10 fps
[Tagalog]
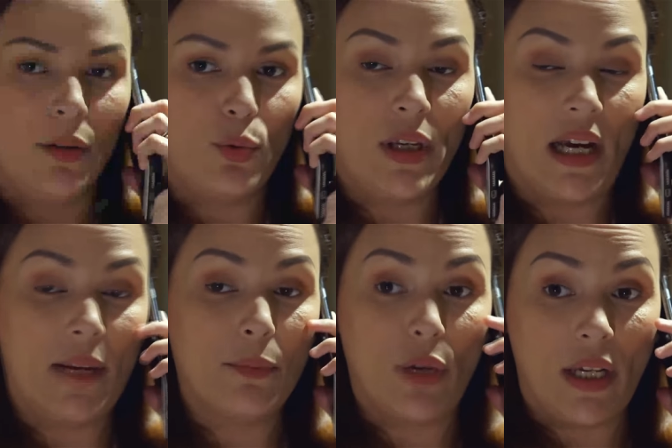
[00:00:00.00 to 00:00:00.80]
Kuya,
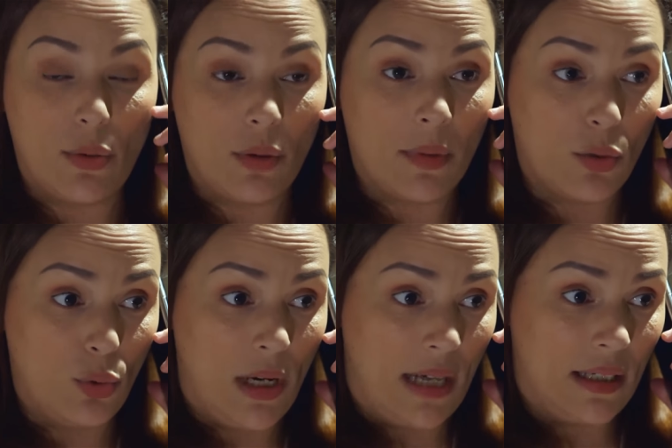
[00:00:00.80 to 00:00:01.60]
alam ko ikaw ang
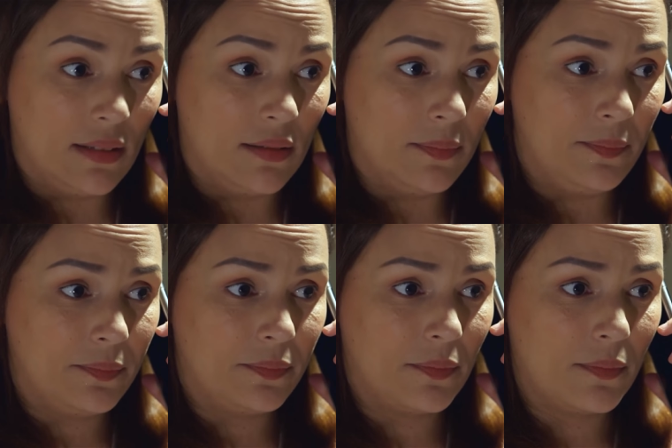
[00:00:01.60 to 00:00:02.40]
magulang.
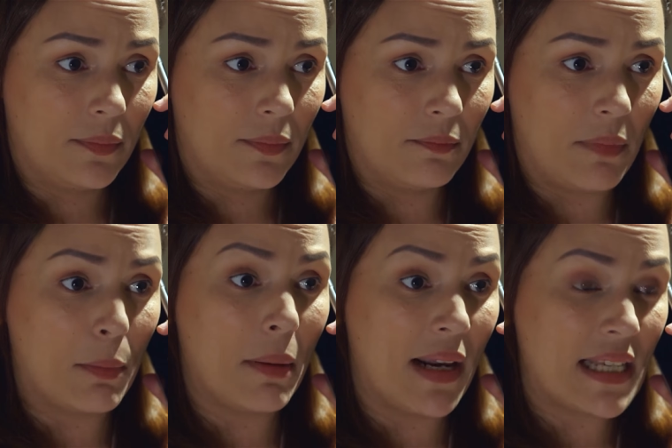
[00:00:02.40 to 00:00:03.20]
Pero
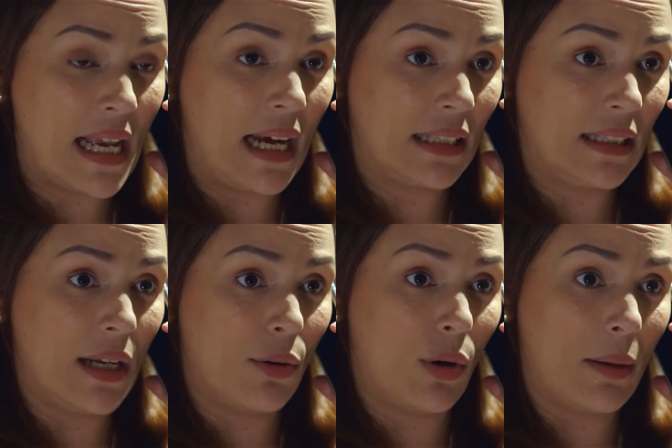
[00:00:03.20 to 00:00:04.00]
may malasakit din
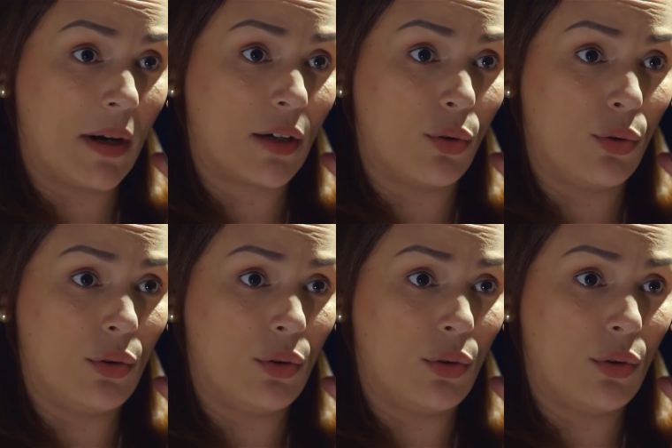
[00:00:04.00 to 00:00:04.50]
ako kay Marco.